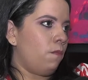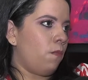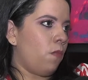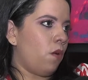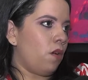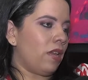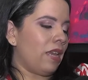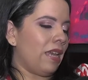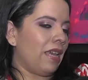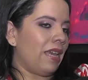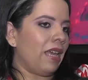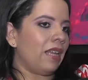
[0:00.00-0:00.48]

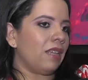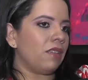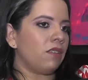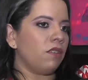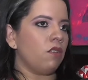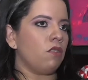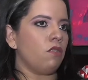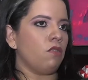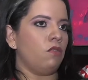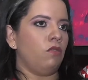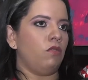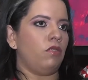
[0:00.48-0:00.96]
Porque es que
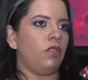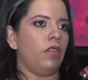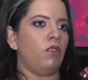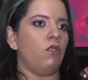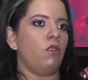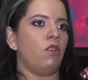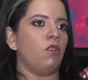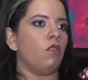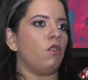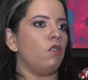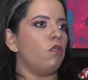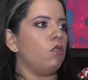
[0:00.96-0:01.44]
si
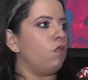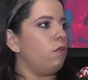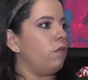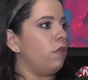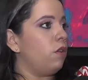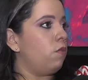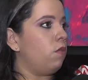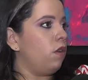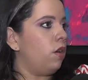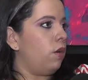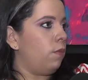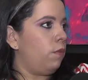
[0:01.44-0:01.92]
yo no conozco
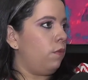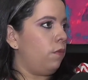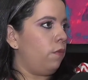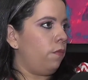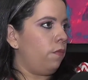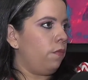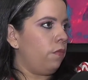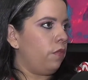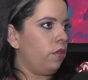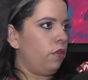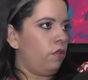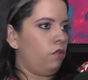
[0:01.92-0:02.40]
mi cuerpo,
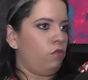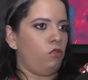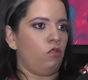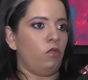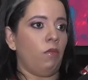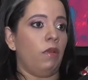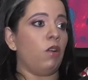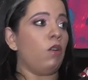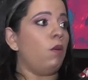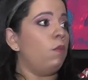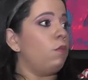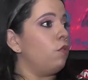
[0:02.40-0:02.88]

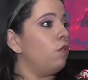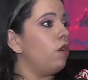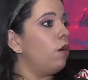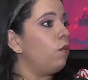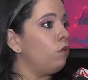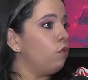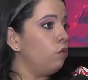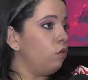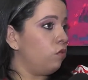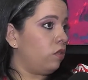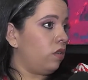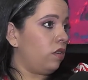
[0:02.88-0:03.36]
yo me compro una
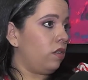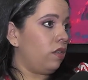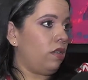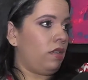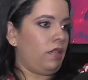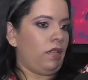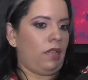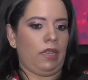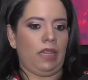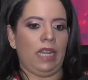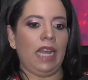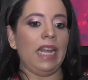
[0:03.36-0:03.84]
blusa
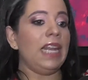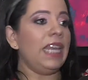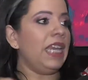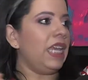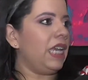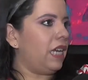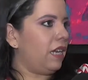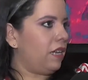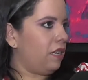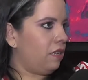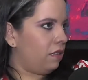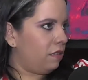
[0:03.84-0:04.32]
de
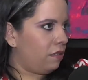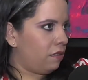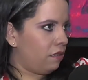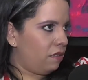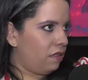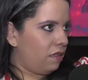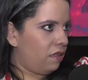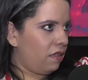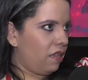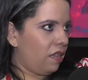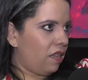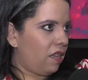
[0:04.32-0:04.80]
licra
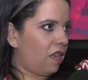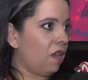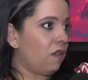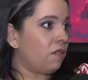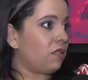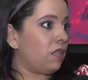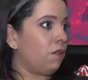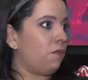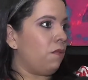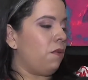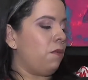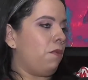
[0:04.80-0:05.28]
que
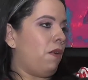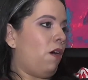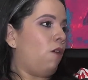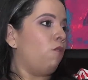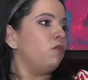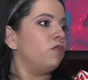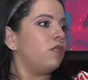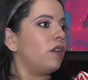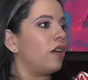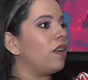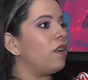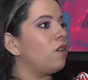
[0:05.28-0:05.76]
se me va a
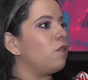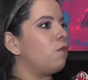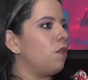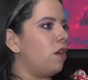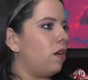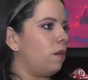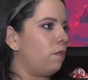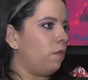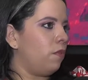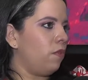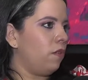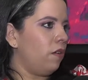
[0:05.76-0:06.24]
ajustar al
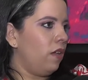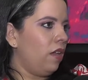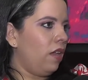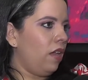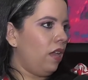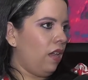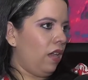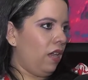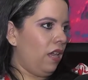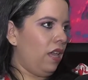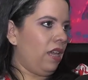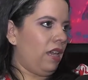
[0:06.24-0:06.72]
cuerpo
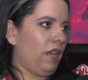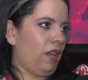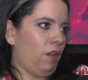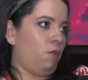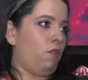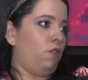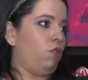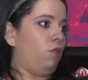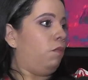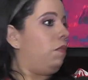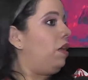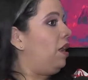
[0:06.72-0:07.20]
y que
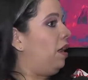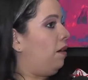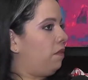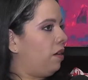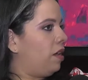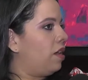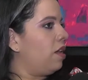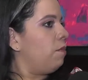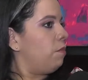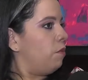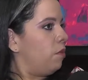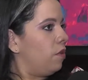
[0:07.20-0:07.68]
cuando me la
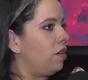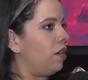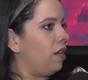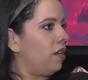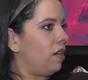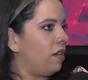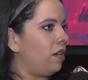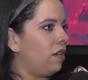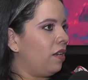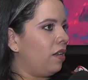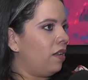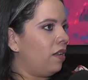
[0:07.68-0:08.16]
vaya a poner